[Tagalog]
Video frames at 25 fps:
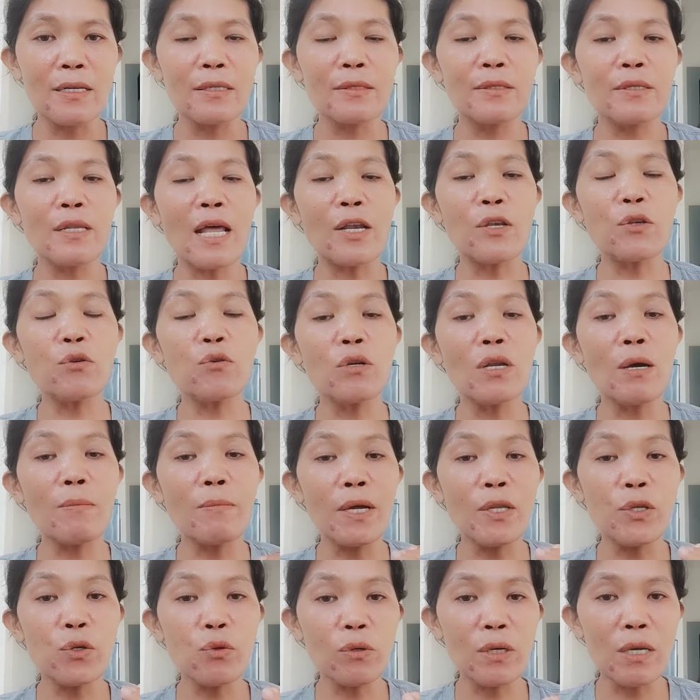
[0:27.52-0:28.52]
nando
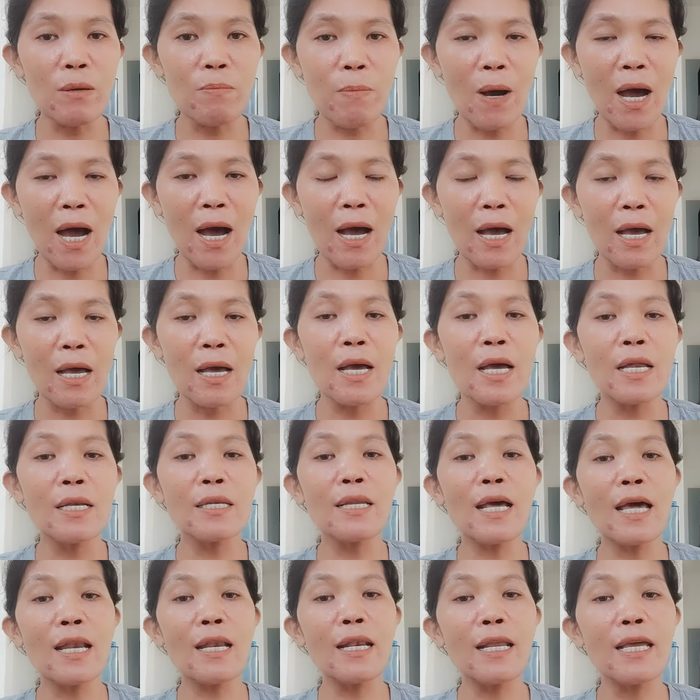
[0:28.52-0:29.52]
naman yung iba
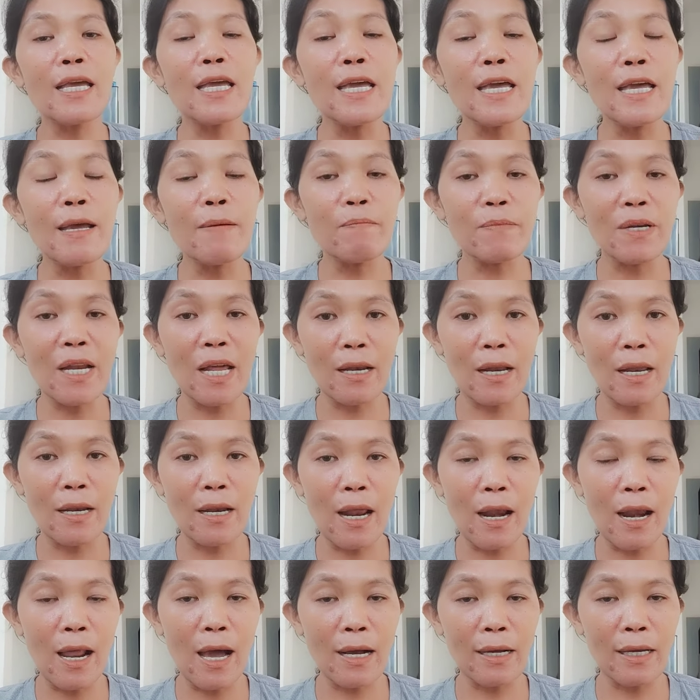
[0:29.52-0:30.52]
na lihim na
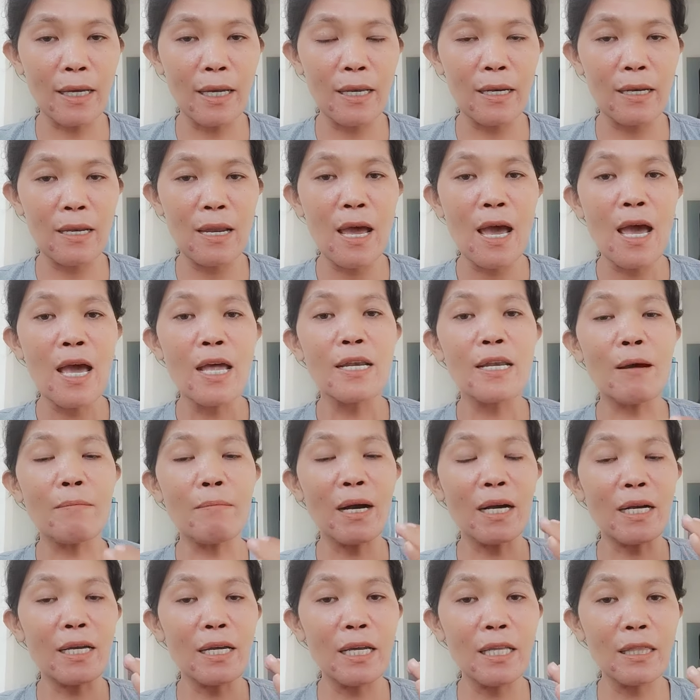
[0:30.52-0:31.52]
nanalangin na
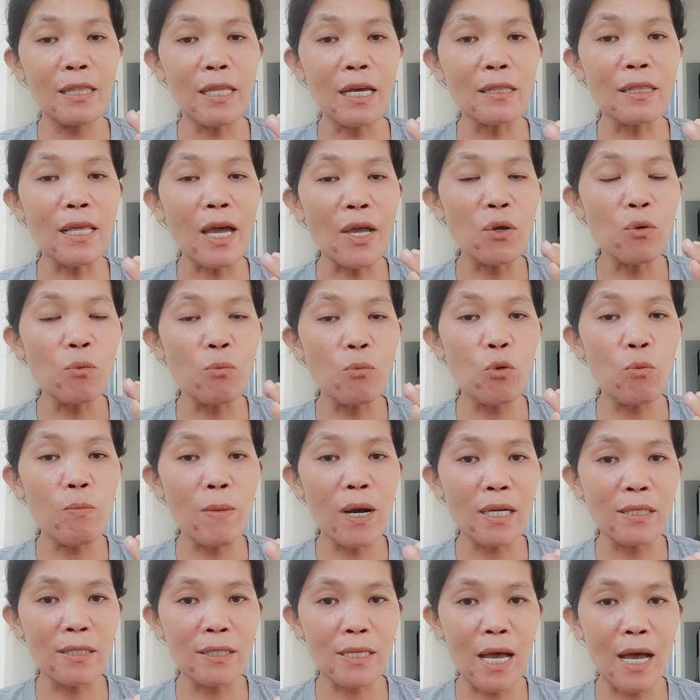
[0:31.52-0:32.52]
makita tayong
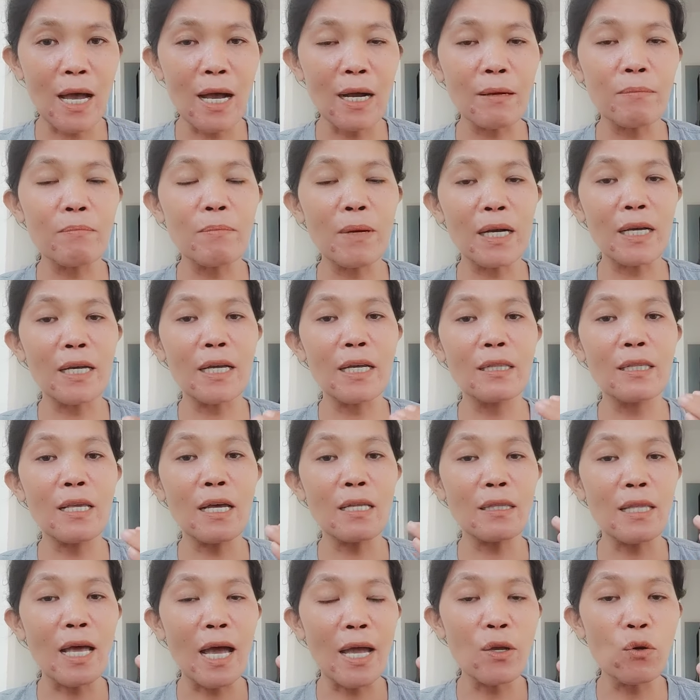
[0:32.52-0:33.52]
bumagsak,
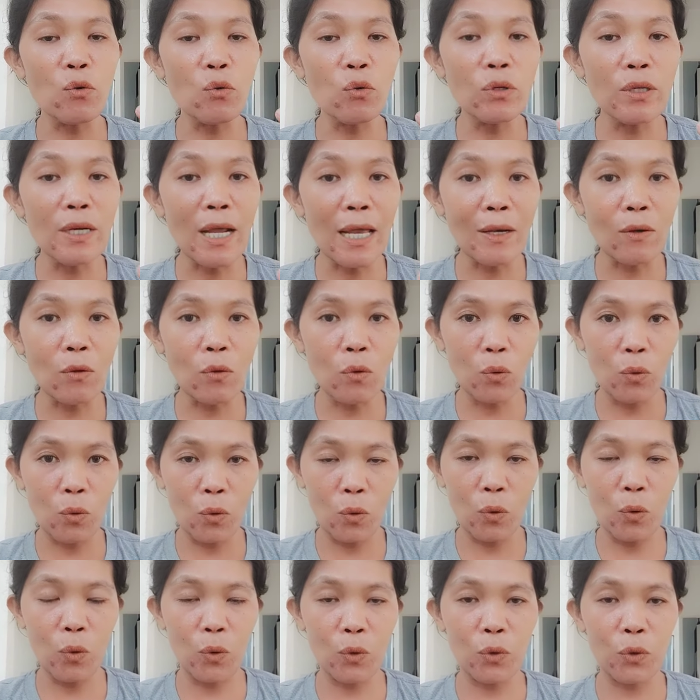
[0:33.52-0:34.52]
makita tayong
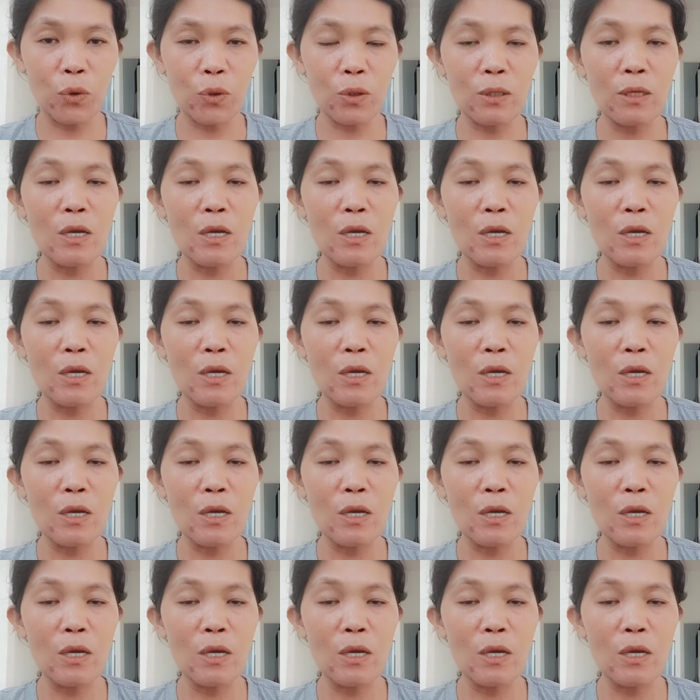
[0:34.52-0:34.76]
nalulungkot.